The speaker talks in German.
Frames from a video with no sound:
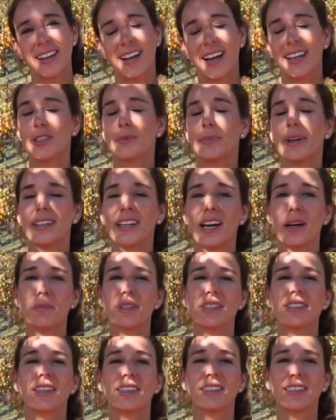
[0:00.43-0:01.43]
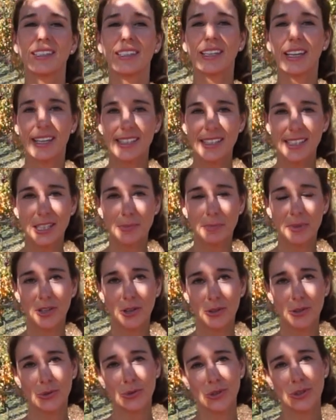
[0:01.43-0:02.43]
Hallo, mein Name ist Nadine Kretz, ich bin
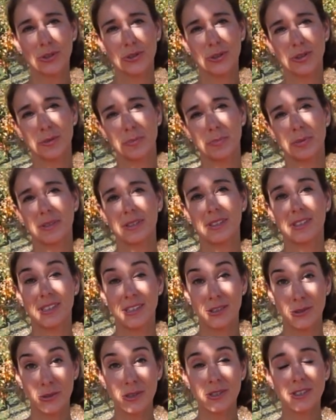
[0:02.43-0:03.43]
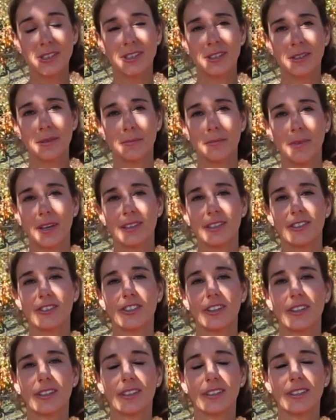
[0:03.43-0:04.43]
Autorin und
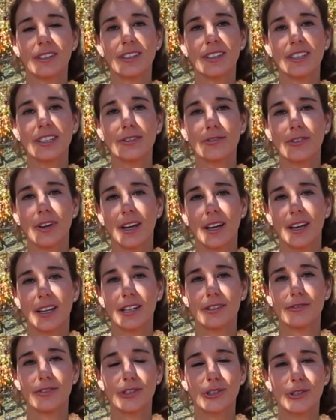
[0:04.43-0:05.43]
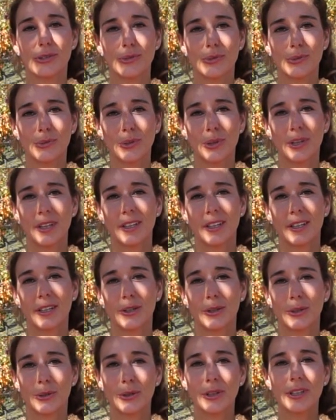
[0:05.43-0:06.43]
Beziehungsmanagerin. Ich verhelfe zu
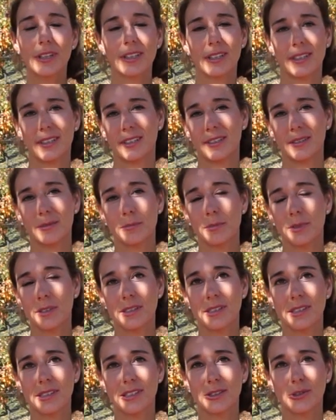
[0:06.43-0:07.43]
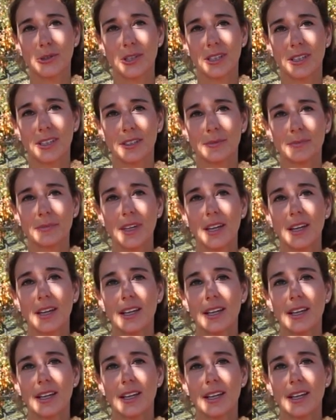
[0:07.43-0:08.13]
glücklichen Beziehungen.